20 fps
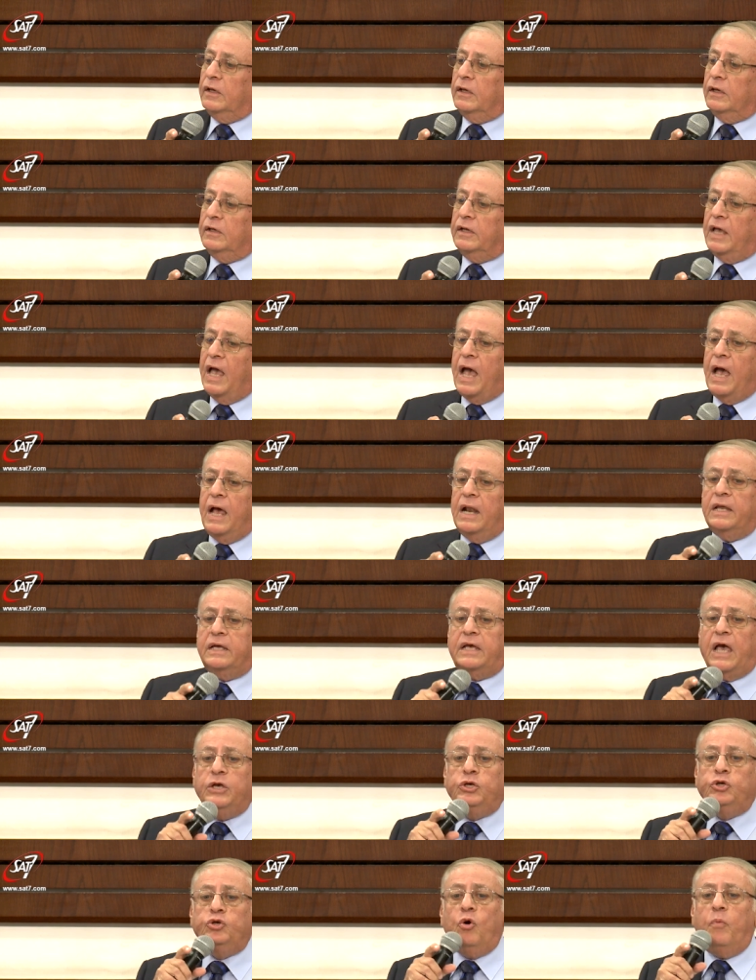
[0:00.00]
جاء
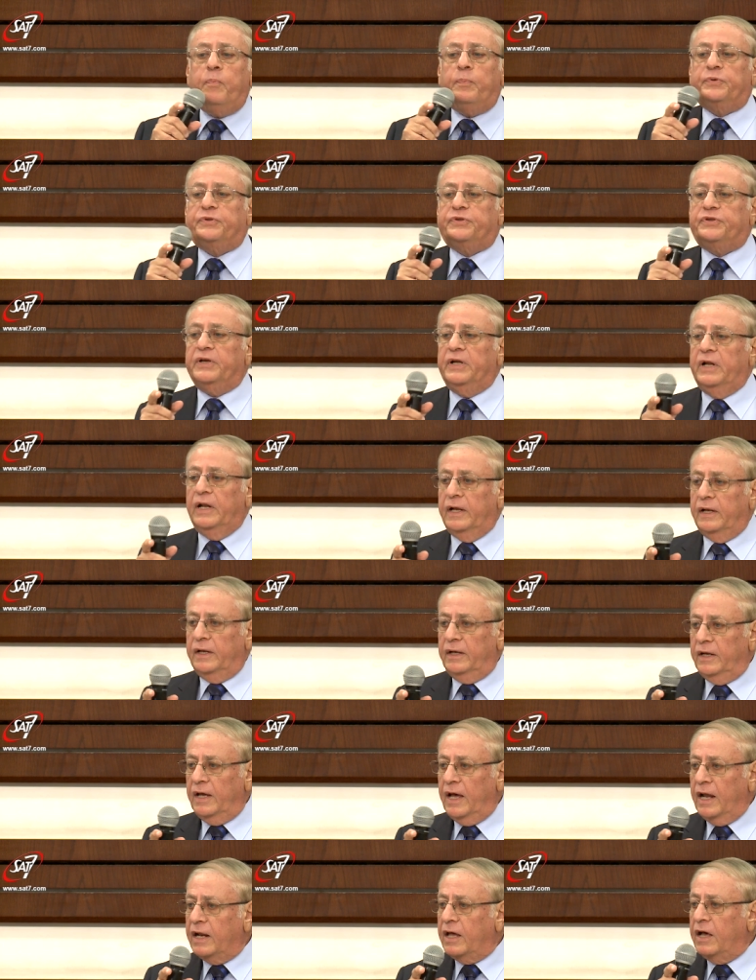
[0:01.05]
لكي يبطل
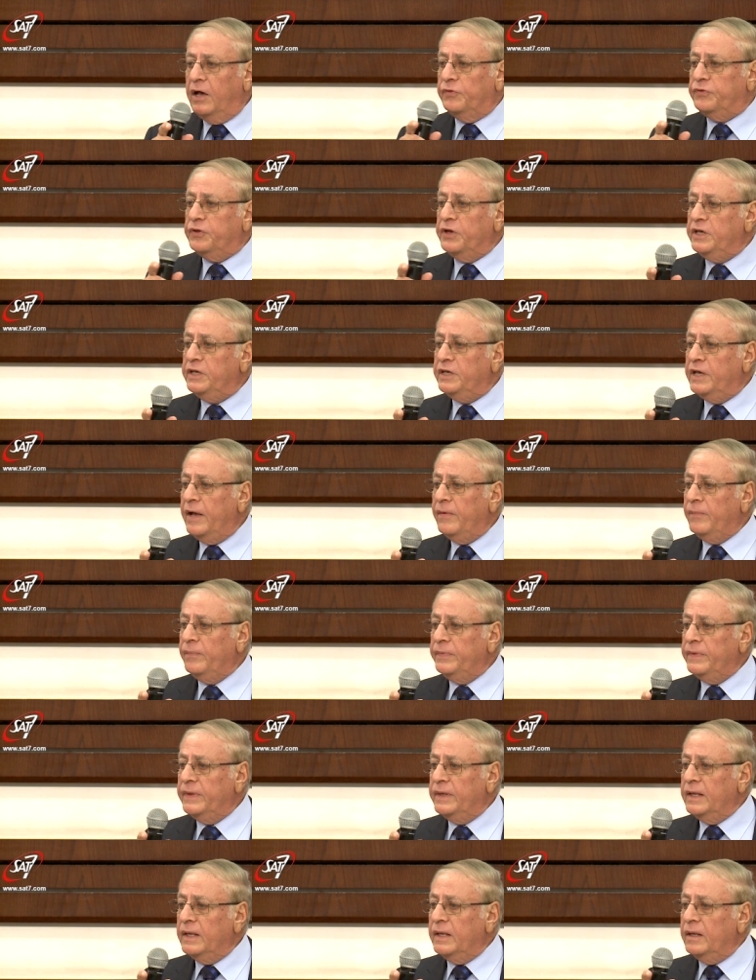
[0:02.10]
الخطيه
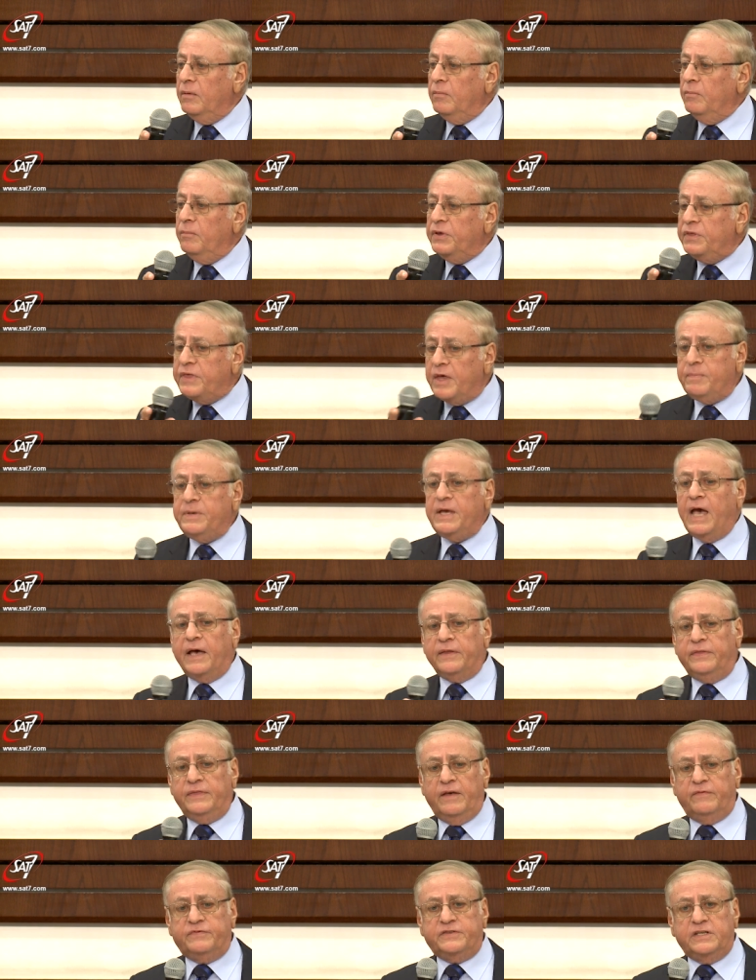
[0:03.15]
بذبيحة
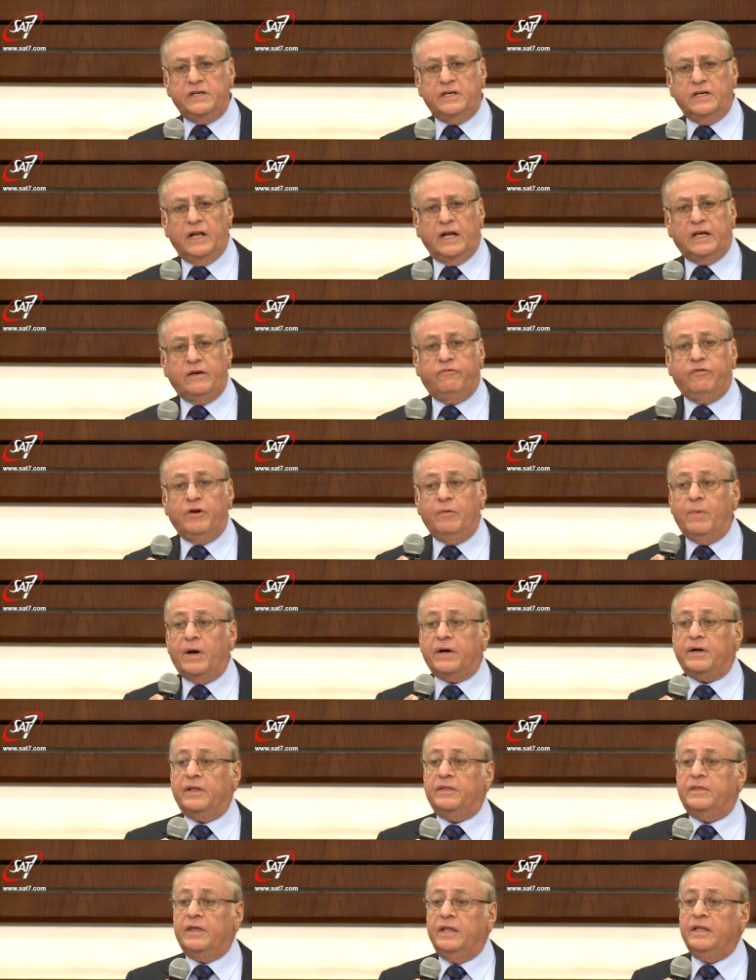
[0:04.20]
نفسه لكن في
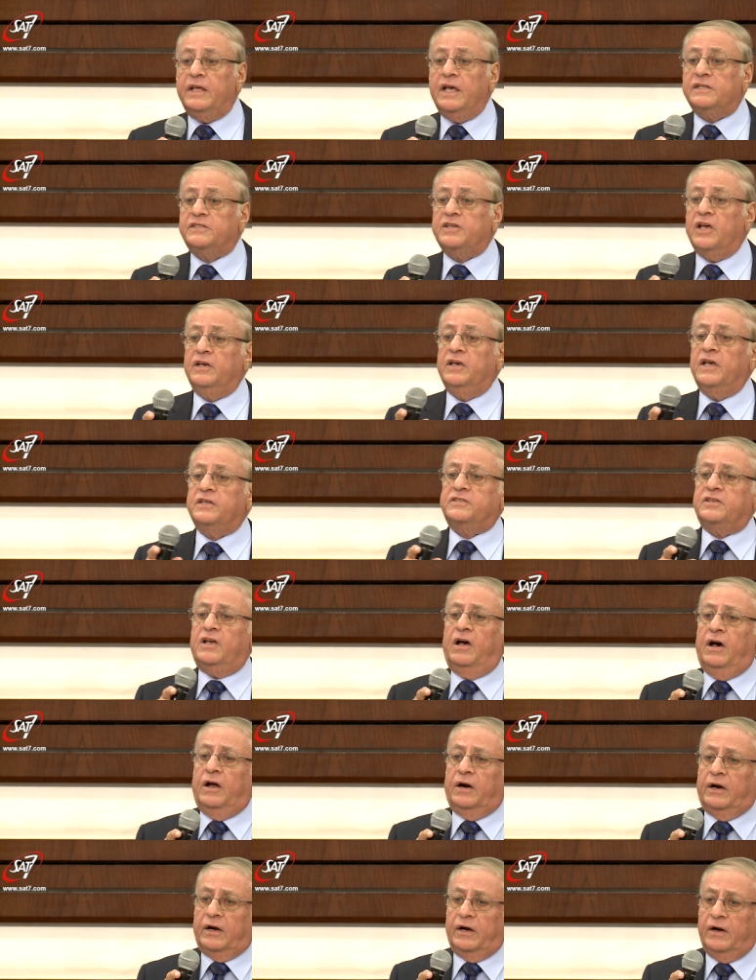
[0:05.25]
المرة الثانية
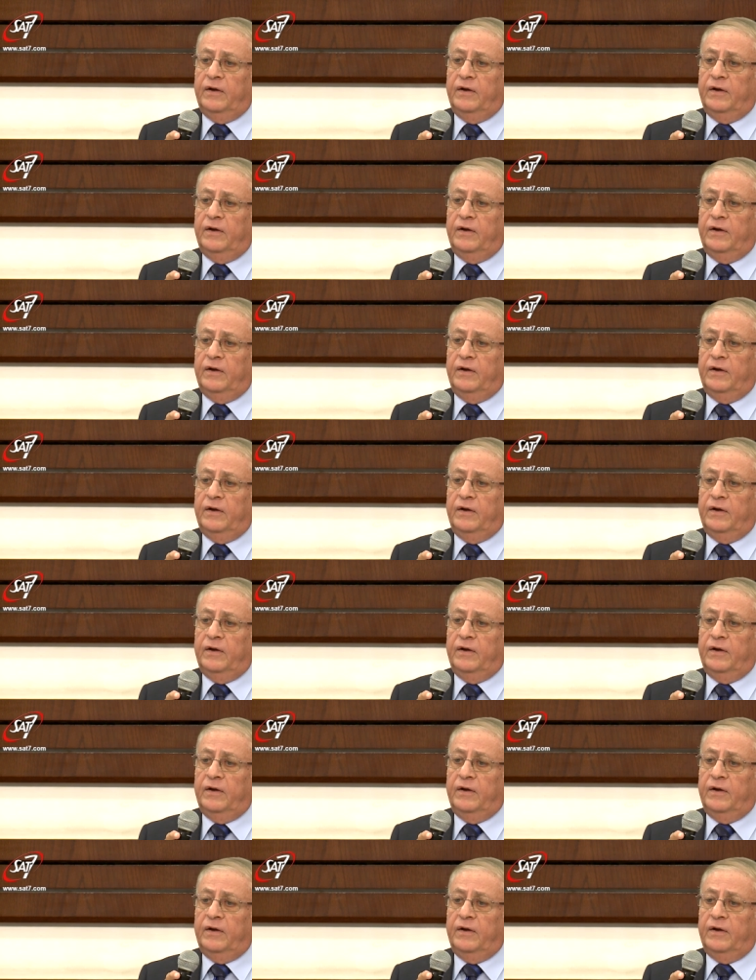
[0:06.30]
سيظهر